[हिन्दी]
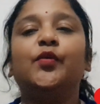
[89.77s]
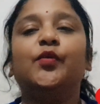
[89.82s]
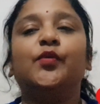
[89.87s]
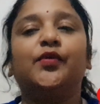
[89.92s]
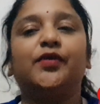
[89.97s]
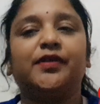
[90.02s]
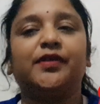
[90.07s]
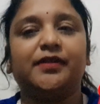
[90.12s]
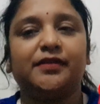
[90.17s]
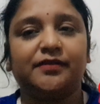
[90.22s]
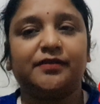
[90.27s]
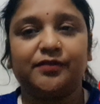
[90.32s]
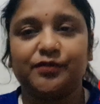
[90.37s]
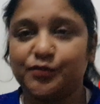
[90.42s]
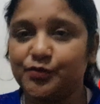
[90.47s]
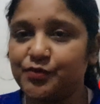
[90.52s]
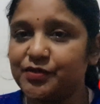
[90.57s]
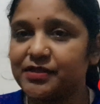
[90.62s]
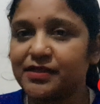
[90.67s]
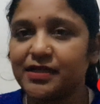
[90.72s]
और
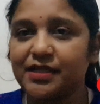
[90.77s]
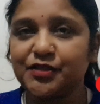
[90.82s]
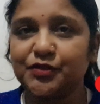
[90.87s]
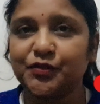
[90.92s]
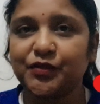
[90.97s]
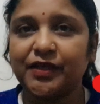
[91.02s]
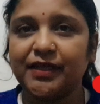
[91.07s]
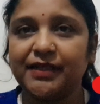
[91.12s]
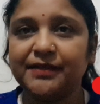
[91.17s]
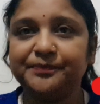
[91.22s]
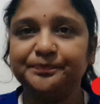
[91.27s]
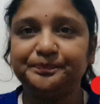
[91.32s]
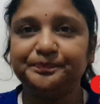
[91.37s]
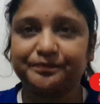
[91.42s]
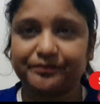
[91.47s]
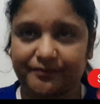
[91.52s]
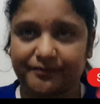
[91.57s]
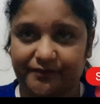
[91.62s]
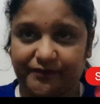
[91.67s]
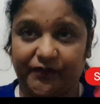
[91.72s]
दूसरा जो है
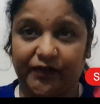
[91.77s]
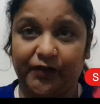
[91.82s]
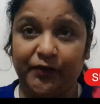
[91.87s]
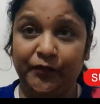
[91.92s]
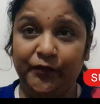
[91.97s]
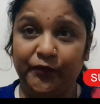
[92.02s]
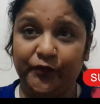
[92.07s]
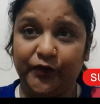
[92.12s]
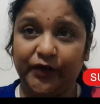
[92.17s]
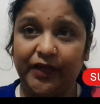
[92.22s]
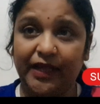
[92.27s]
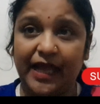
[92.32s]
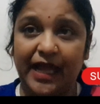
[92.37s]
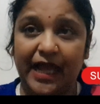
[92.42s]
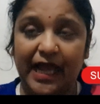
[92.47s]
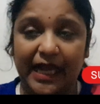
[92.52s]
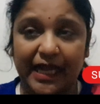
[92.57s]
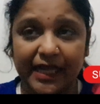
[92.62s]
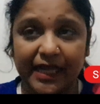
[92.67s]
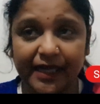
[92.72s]
वह
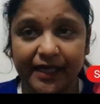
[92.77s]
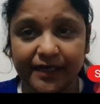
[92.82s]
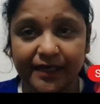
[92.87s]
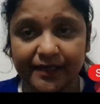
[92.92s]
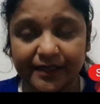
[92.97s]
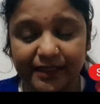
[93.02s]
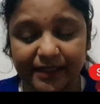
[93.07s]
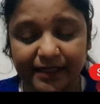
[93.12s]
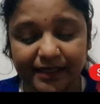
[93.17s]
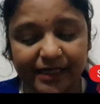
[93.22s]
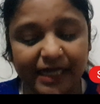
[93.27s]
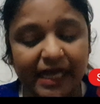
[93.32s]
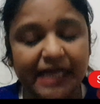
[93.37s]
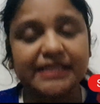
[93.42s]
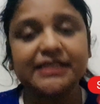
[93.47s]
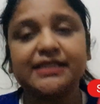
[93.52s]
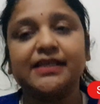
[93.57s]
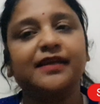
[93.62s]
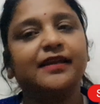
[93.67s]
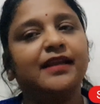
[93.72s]
अगर
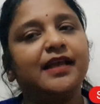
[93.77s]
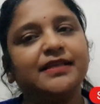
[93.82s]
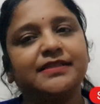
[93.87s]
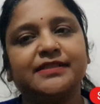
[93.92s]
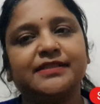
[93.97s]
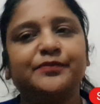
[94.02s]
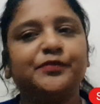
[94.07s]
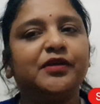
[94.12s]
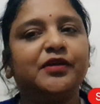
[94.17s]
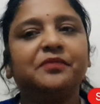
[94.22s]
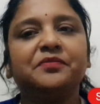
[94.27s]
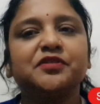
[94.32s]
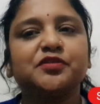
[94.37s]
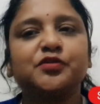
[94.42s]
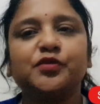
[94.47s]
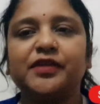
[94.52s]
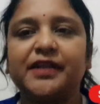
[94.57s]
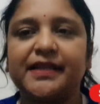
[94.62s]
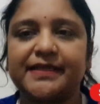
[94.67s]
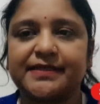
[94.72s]
कांच के ग्लास से भी हम
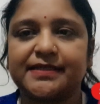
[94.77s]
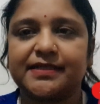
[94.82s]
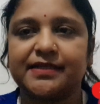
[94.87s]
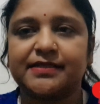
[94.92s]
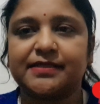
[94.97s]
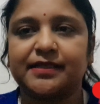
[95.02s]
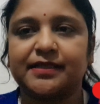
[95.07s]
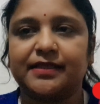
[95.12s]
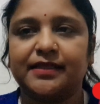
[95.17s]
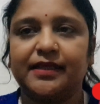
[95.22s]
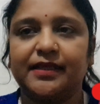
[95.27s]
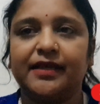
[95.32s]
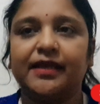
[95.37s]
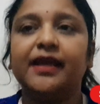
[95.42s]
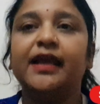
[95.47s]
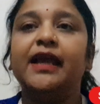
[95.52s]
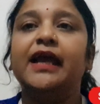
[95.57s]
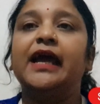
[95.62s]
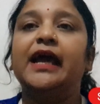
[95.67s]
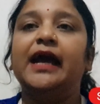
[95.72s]
इसको टेस्ट कर सकते हैं
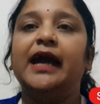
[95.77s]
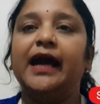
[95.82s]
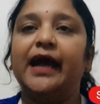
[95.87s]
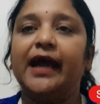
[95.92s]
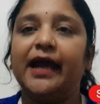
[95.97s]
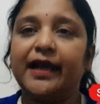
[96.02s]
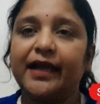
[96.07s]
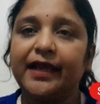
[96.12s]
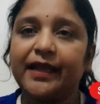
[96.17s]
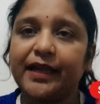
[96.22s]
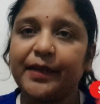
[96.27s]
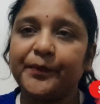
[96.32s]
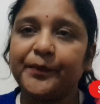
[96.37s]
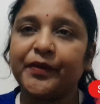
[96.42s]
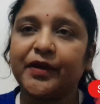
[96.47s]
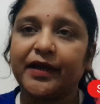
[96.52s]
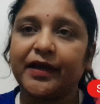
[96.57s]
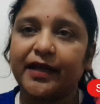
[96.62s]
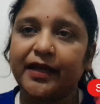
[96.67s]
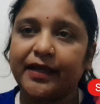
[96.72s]
अगर आप
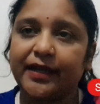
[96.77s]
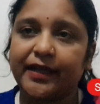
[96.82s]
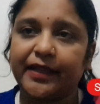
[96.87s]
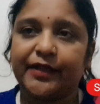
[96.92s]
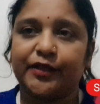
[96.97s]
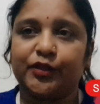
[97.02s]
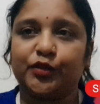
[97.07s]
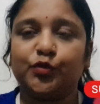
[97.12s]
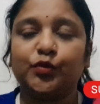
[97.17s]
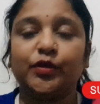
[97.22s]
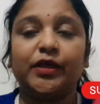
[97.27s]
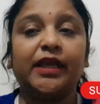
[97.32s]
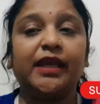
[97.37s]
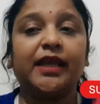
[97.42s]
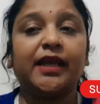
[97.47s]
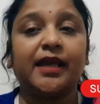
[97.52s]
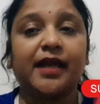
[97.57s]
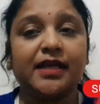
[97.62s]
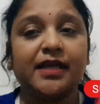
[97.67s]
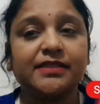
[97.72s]
प्रेग्नेंट हैं तो
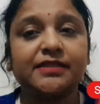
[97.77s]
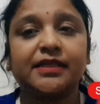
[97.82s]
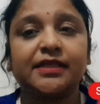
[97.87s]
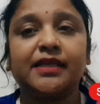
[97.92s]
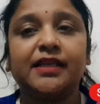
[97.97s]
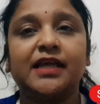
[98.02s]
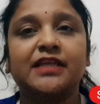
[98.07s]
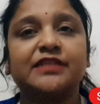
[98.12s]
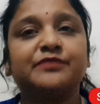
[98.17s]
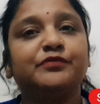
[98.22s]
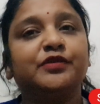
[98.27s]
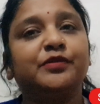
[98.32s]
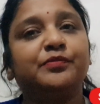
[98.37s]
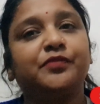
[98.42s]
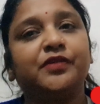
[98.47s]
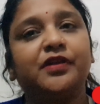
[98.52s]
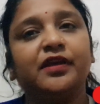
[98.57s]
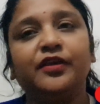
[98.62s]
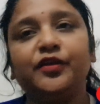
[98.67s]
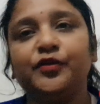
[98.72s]
एक कांच के ग्लास में
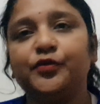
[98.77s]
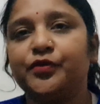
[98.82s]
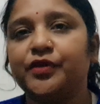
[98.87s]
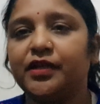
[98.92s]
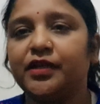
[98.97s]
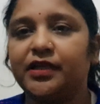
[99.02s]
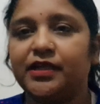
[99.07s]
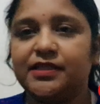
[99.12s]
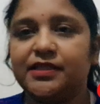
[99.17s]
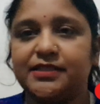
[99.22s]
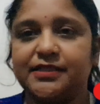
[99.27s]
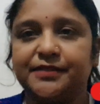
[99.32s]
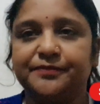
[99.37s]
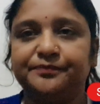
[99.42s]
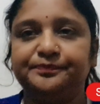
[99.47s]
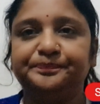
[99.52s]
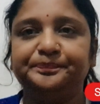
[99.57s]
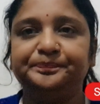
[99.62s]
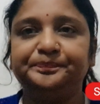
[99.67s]
अपना यूरिन लीजिए